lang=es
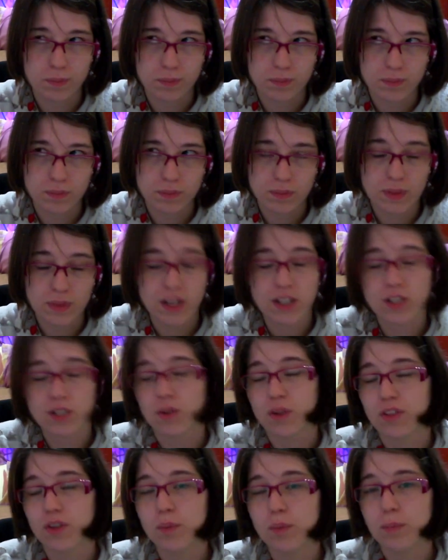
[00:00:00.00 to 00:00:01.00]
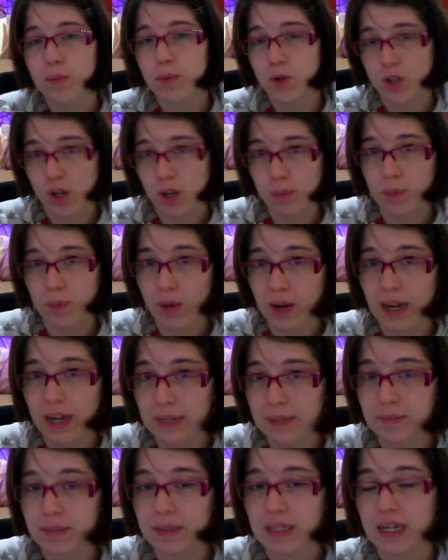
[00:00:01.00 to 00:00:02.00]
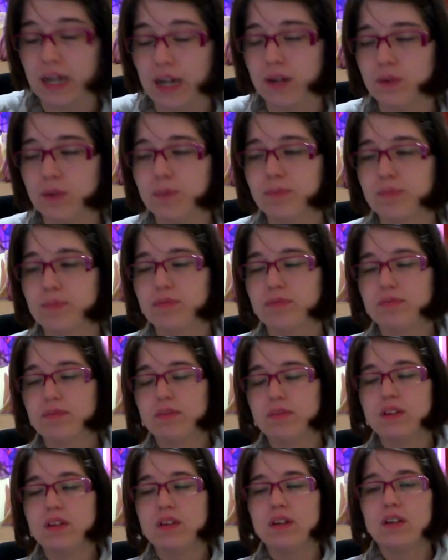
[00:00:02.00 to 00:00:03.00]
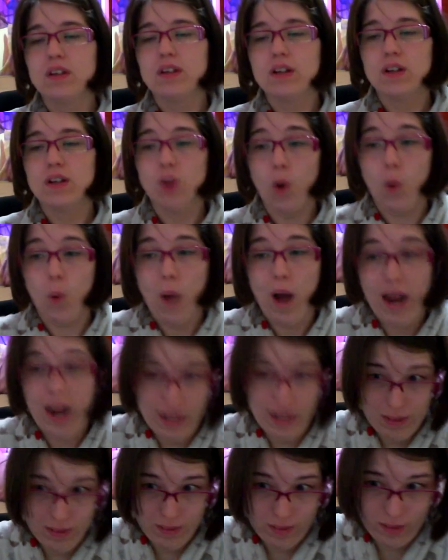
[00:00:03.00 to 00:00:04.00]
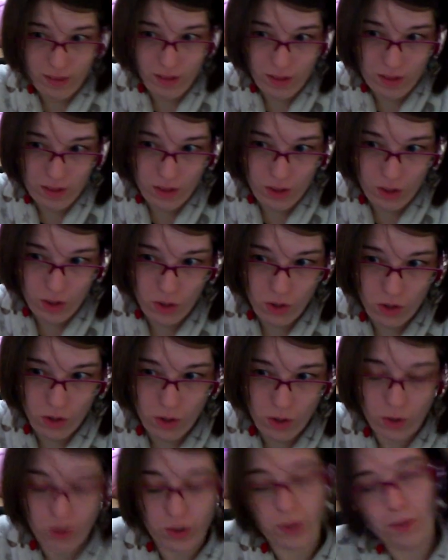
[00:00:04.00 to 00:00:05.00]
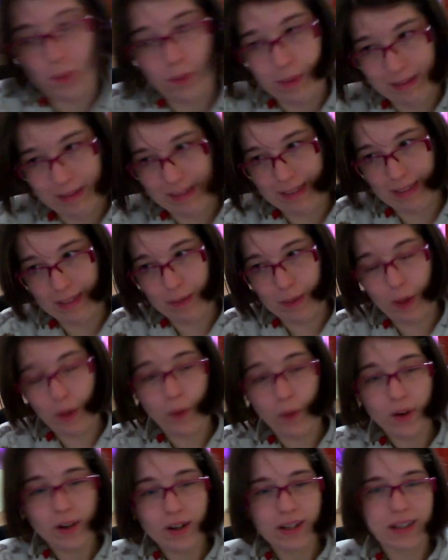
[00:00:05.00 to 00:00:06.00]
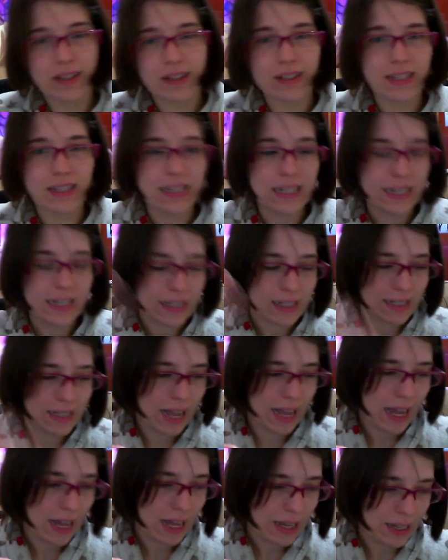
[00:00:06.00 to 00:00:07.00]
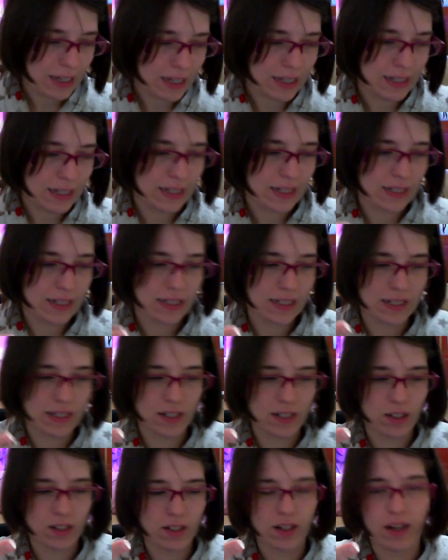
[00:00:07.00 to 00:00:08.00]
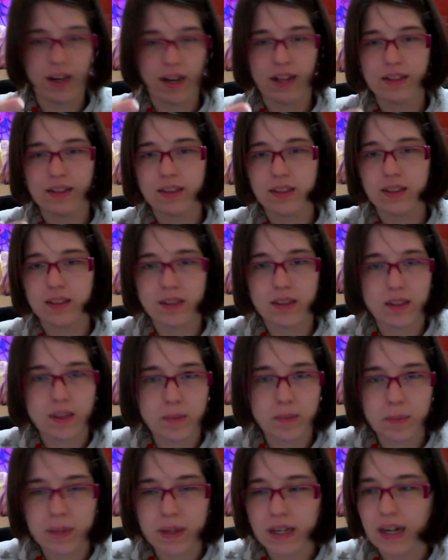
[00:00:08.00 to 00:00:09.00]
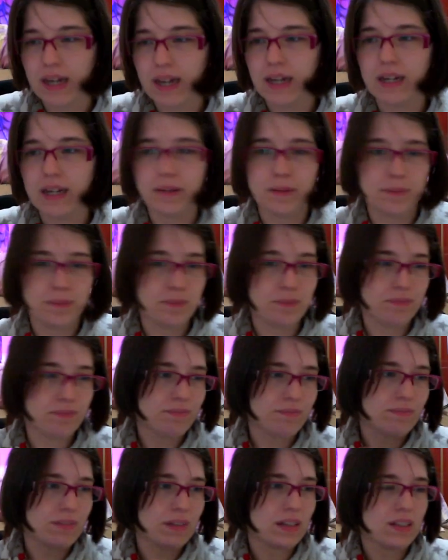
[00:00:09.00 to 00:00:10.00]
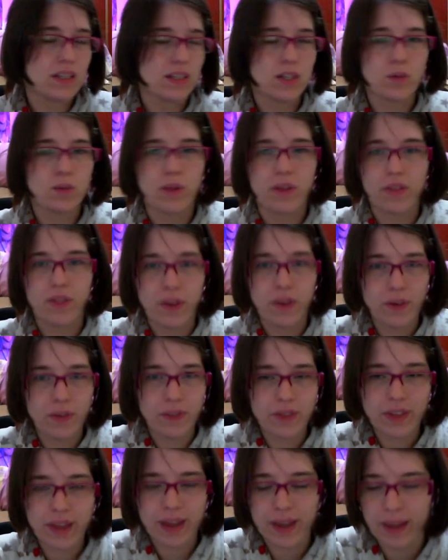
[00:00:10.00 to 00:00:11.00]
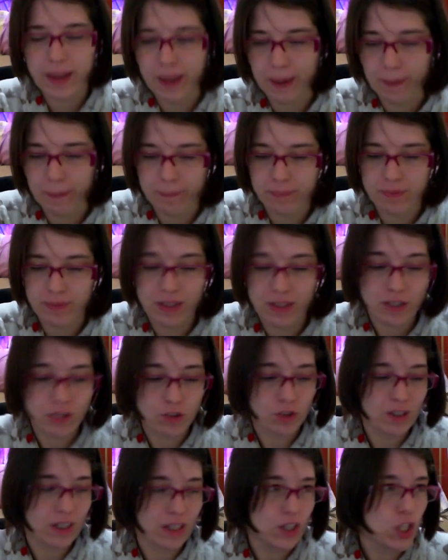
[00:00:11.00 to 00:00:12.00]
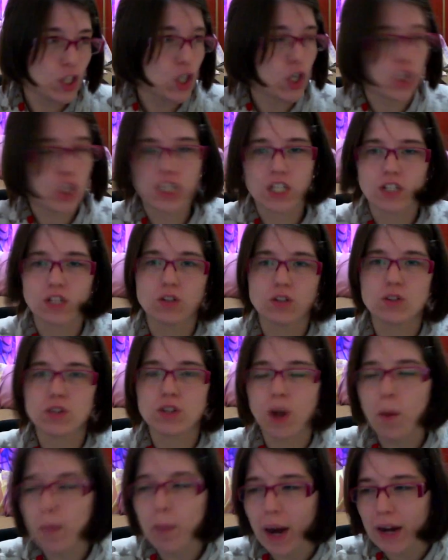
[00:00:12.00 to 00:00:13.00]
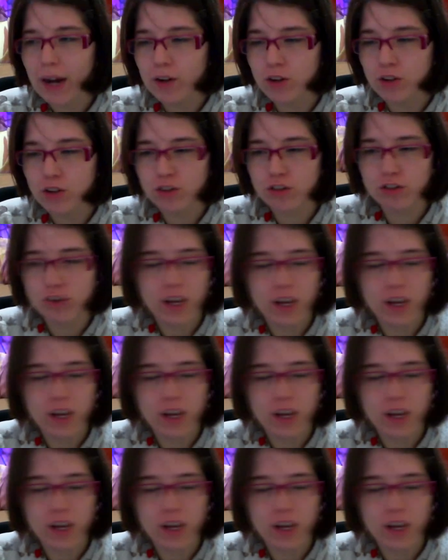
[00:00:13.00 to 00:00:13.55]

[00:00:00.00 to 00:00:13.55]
una situación posapocalíptica, ¿no? Lo cual lo llevo bastante mejor. Y esta es, la típica situación de, de, eso, de dioses contra humanos.